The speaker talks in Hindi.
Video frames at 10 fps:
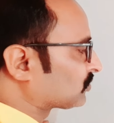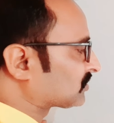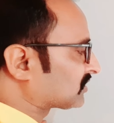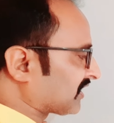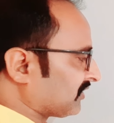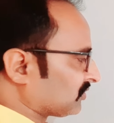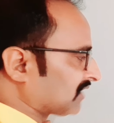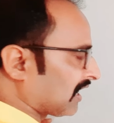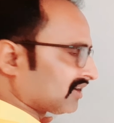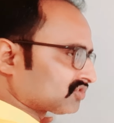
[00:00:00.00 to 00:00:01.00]
तो थ्री हो
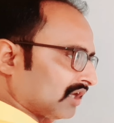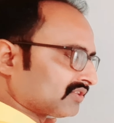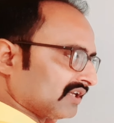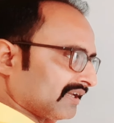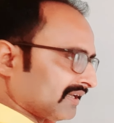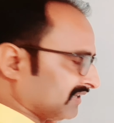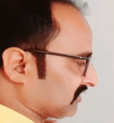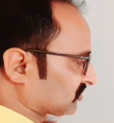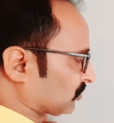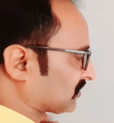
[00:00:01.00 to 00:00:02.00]
जाएगा सात थ्री के
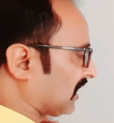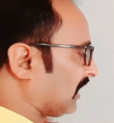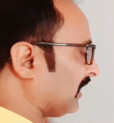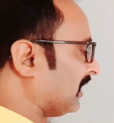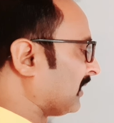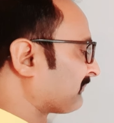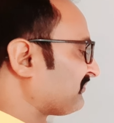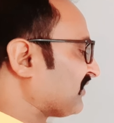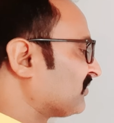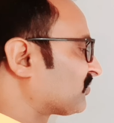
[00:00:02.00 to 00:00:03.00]
इक्कीस होता है
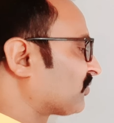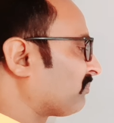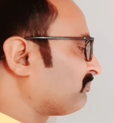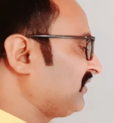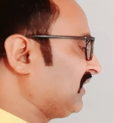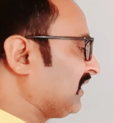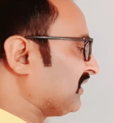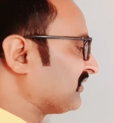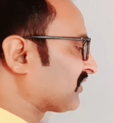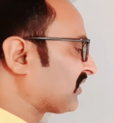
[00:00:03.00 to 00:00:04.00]
तो P
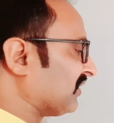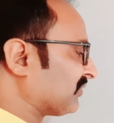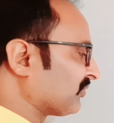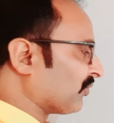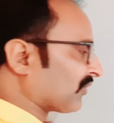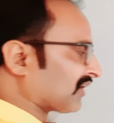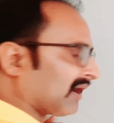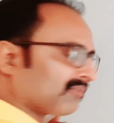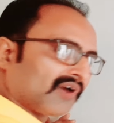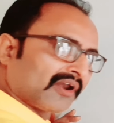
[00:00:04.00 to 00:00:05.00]
इजकल टू हो
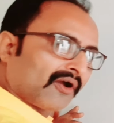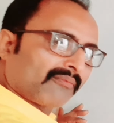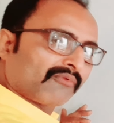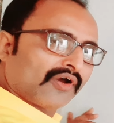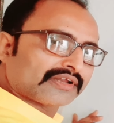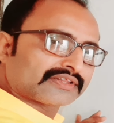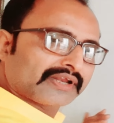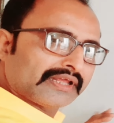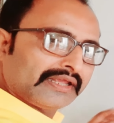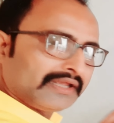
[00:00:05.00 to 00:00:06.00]
गया वन अपॉन
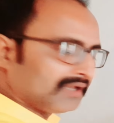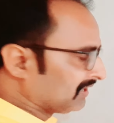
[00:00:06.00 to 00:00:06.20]
थ्री